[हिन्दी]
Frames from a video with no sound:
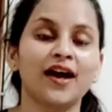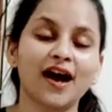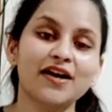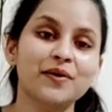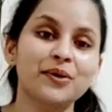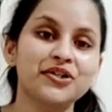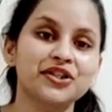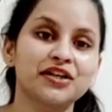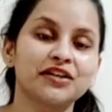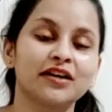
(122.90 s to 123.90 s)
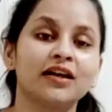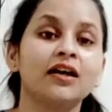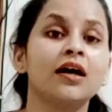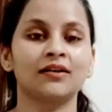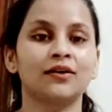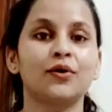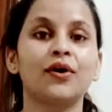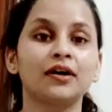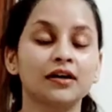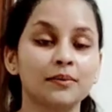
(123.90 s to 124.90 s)
है आगे भी शेयर करें
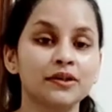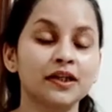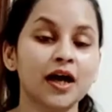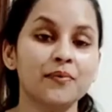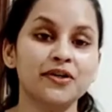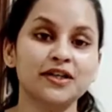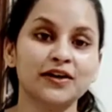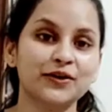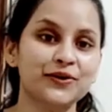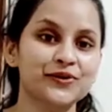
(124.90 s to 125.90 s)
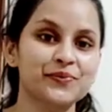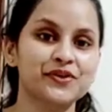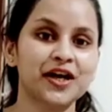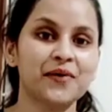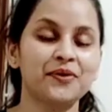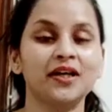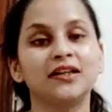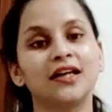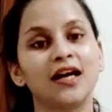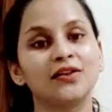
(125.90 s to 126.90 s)
और अगर अभी तक आपने चैनल को
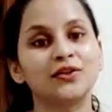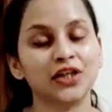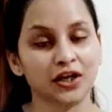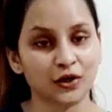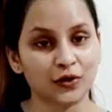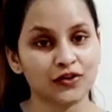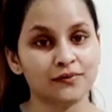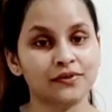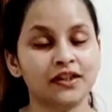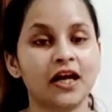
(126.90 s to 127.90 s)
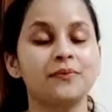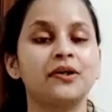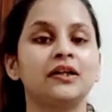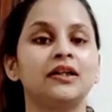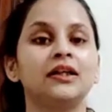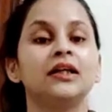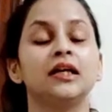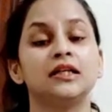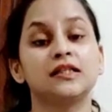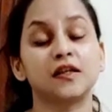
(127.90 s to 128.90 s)
सब्सक्राइब नहीं किया है तो चैनल को सब्सक्राइब
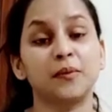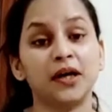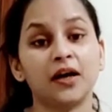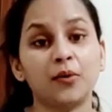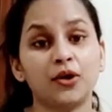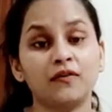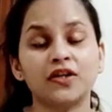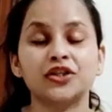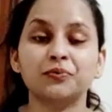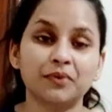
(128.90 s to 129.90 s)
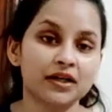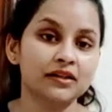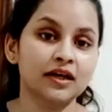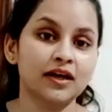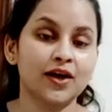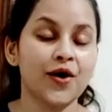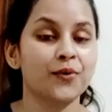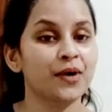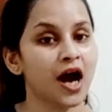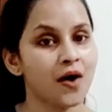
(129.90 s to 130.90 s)
करिए जिससे मेरा मोटिवेशन बढ़ता
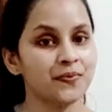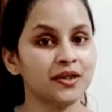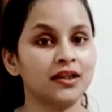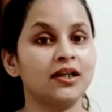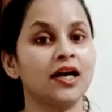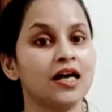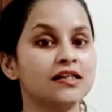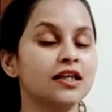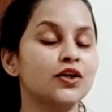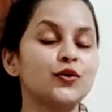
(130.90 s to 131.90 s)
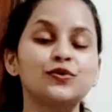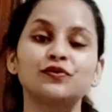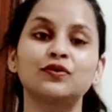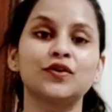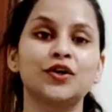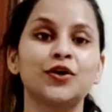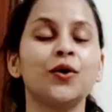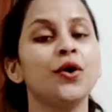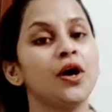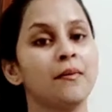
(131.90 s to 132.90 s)
रहे और मैं आपके लिए ऐसे ही यूज़फुल
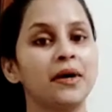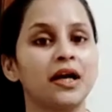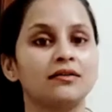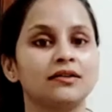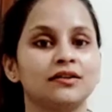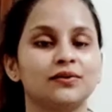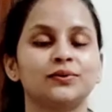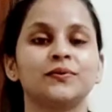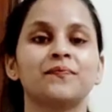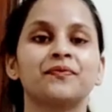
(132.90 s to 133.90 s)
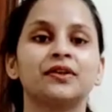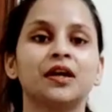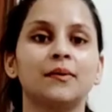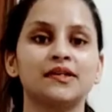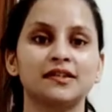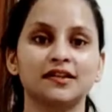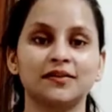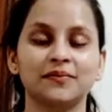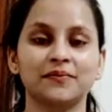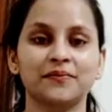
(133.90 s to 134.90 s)
वीडियो बनाते रहूँ
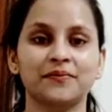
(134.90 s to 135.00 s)
नमस्ते